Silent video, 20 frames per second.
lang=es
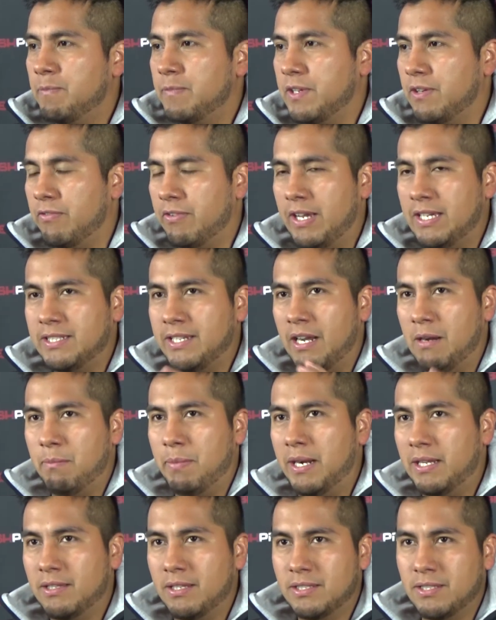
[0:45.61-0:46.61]
se fue hacia la
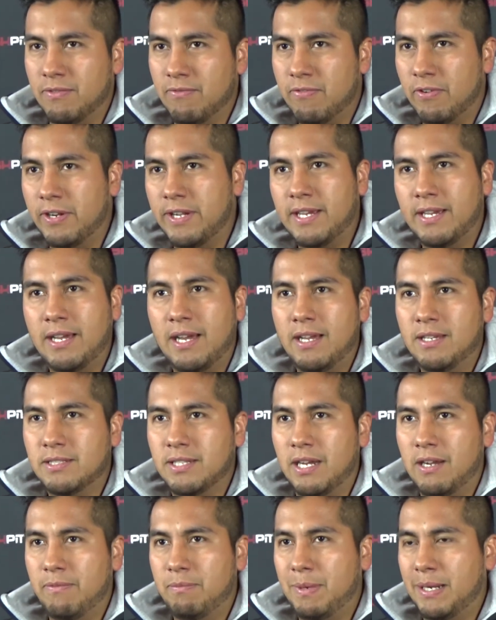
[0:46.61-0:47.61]
parte sinfónica,
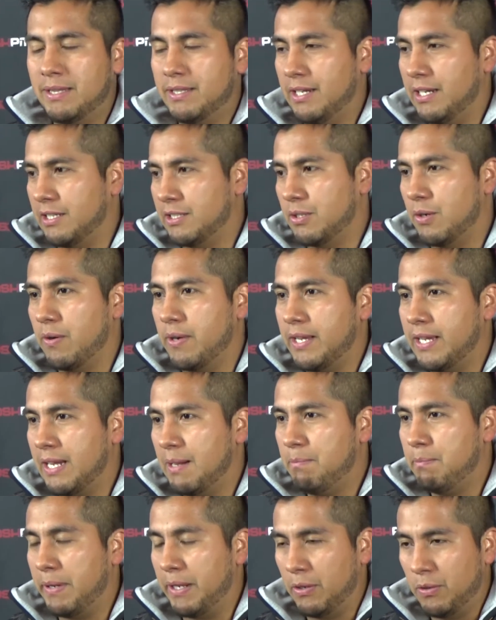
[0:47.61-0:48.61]
hacia la parte
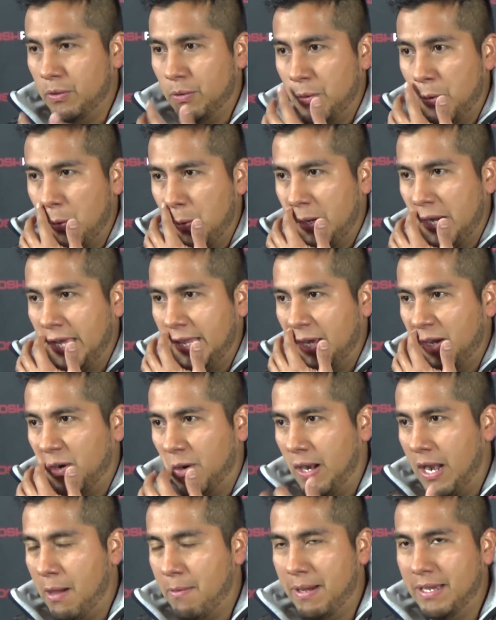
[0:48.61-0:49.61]
electrónica, pero nunca
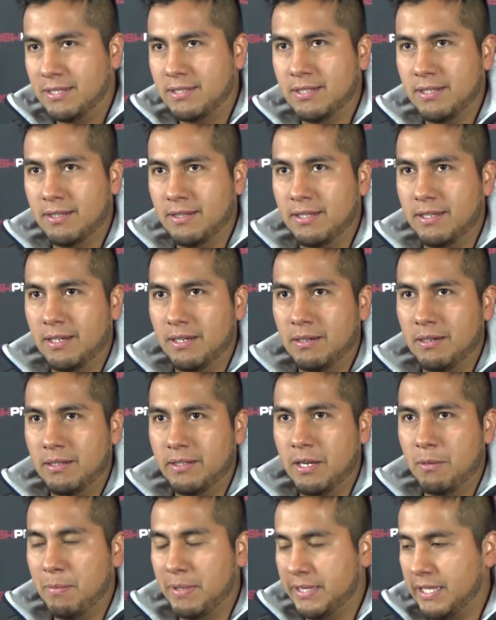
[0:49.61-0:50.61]
dejó la base
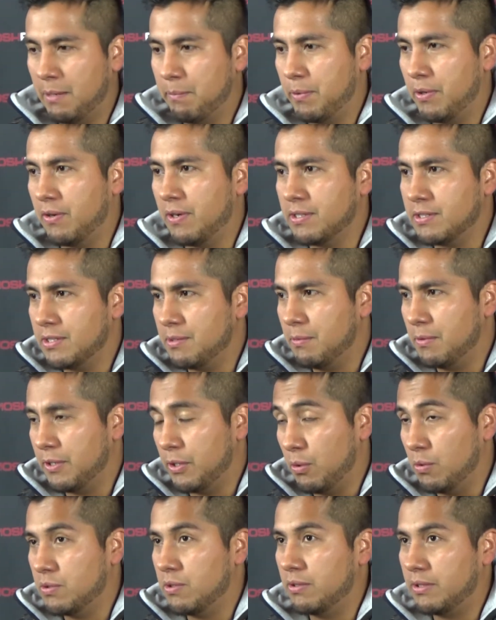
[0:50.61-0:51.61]
del, metal progresivo,
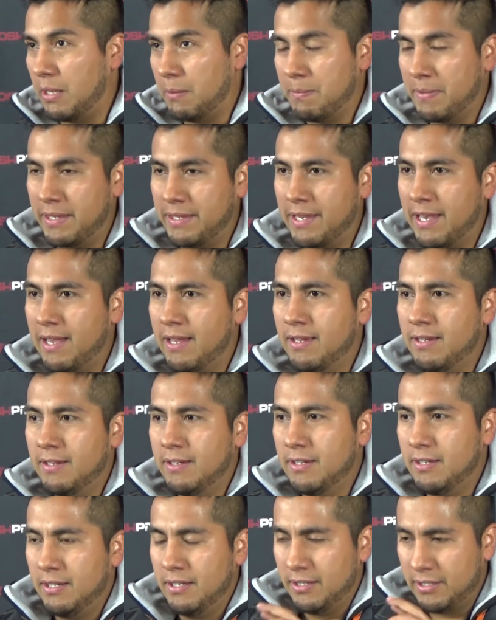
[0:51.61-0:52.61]
incluso también ya,
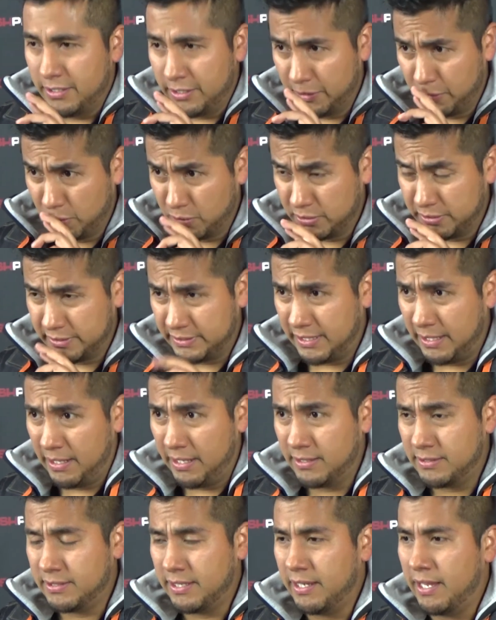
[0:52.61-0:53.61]
incluso
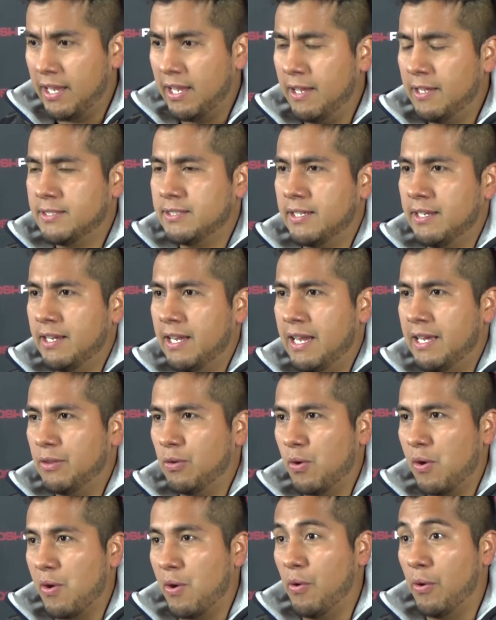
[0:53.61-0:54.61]
se,
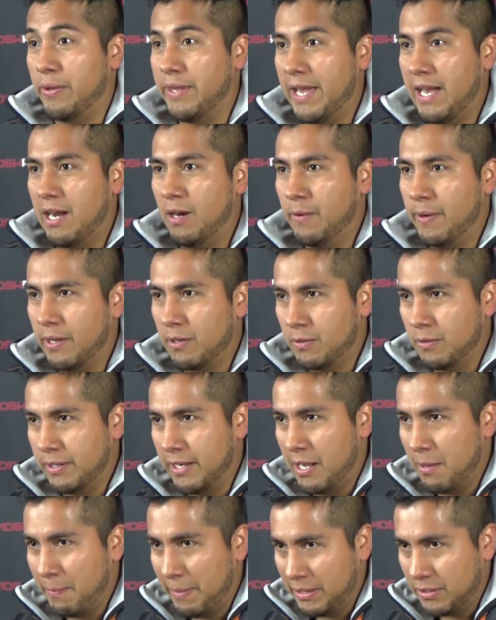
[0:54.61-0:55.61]
adornó ya ahora con
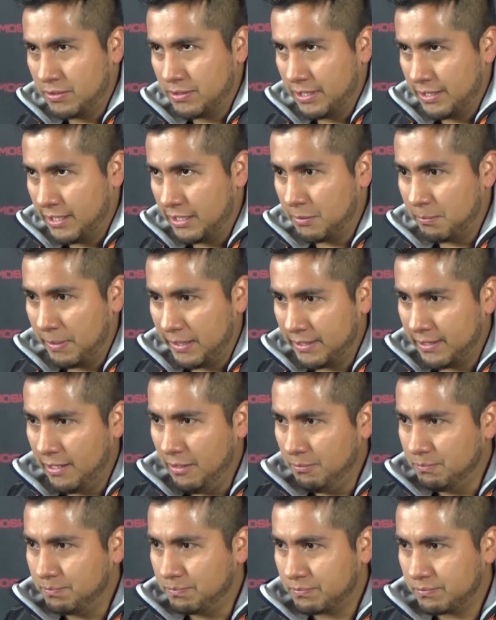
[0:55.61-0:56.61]
elementos de death
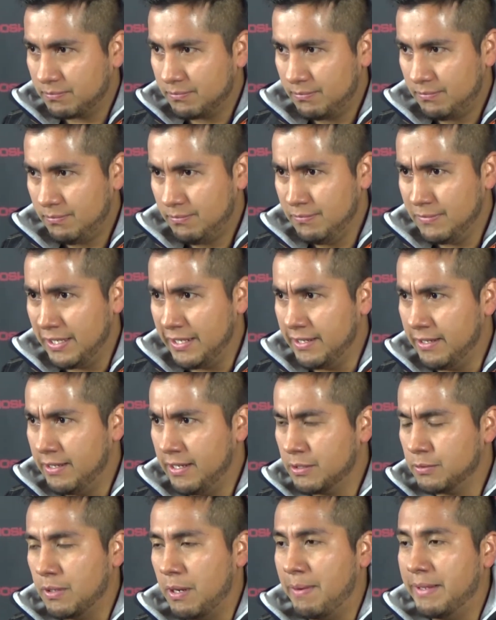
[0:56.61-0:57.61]
metal. Y
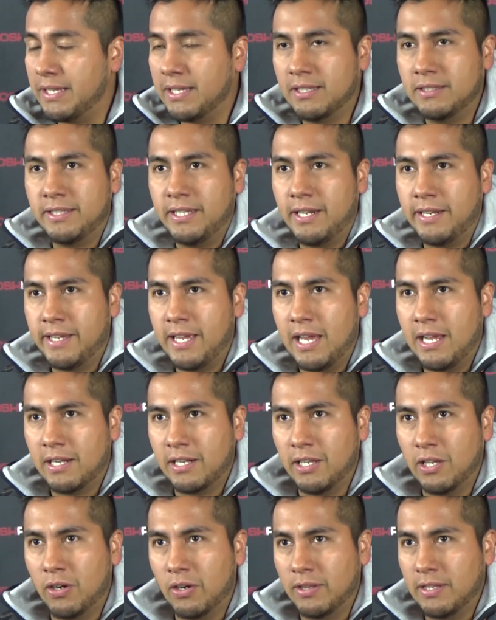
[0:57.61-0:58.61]
es una banda que tiene ya
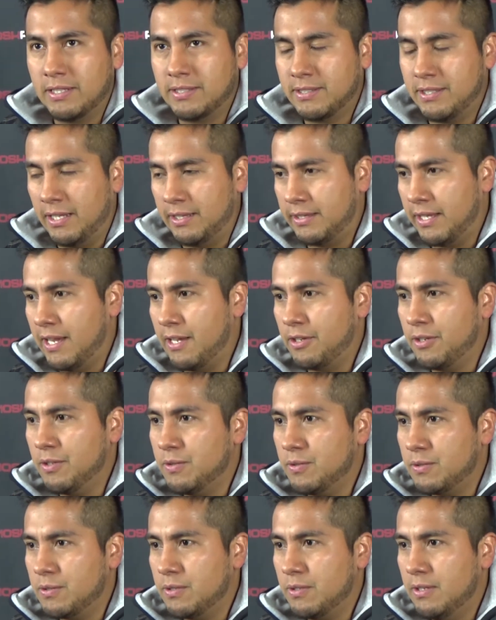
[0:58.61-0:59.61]
alrededor de 7
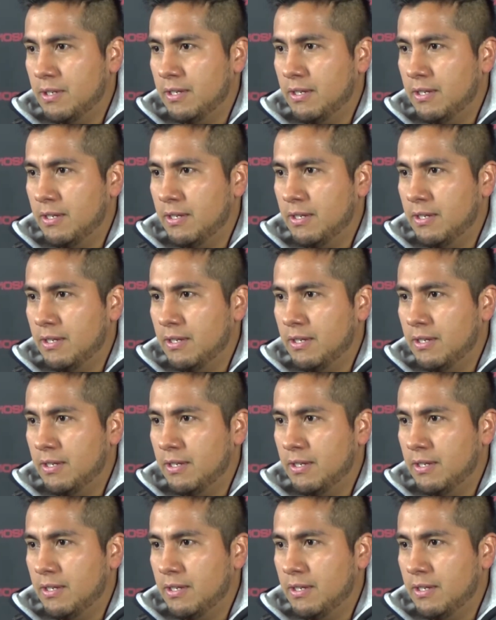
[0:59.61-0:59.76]
años,